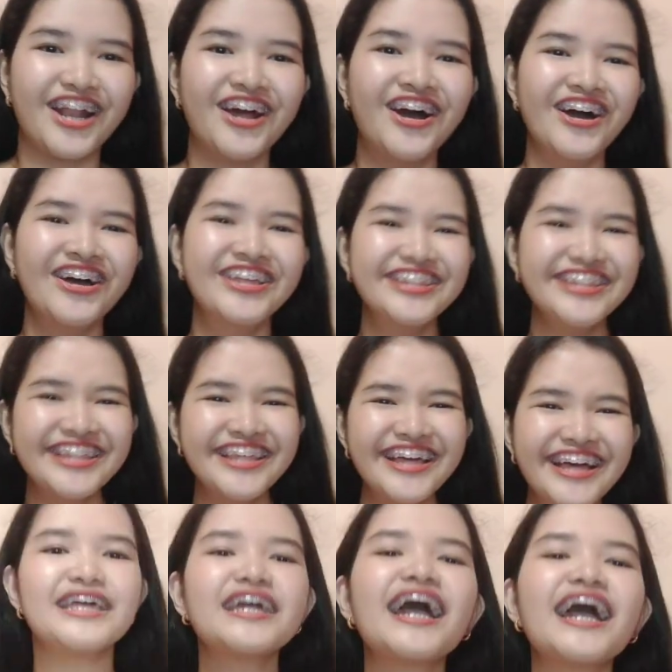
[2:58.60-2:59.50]
Charot!
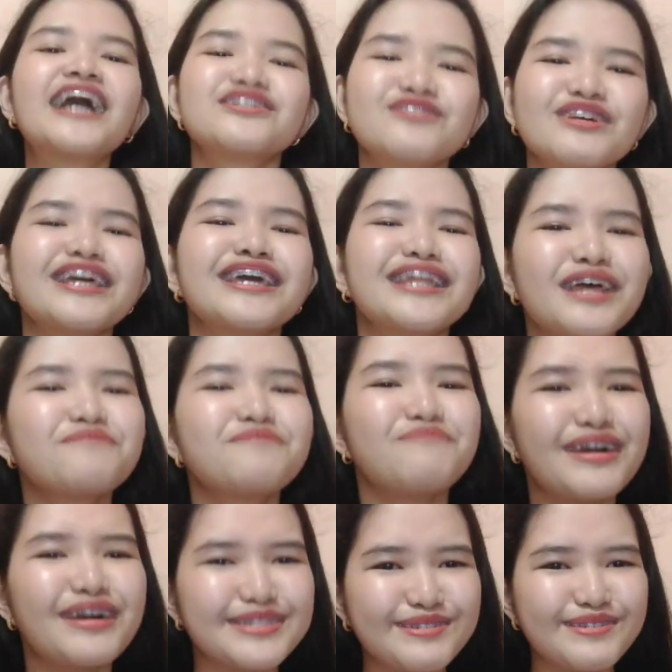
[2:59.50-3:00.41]
eh, actually,
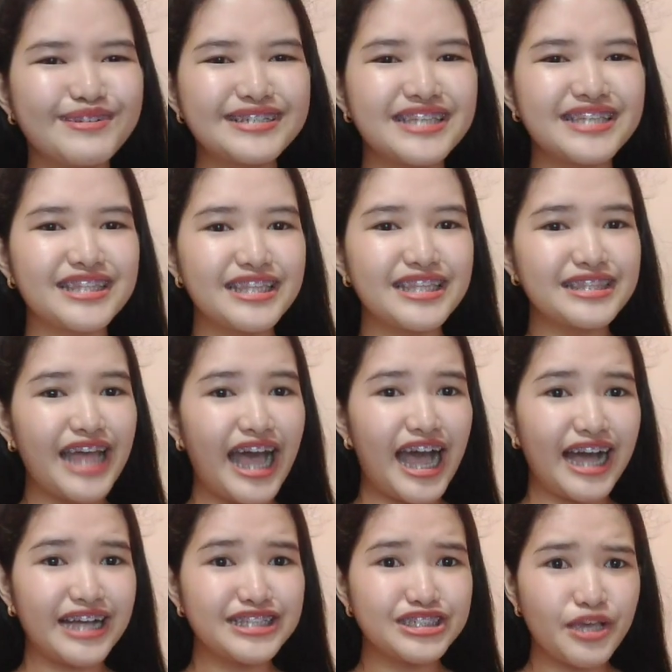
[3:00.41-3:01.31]
in-unbox ko na sa tindahan.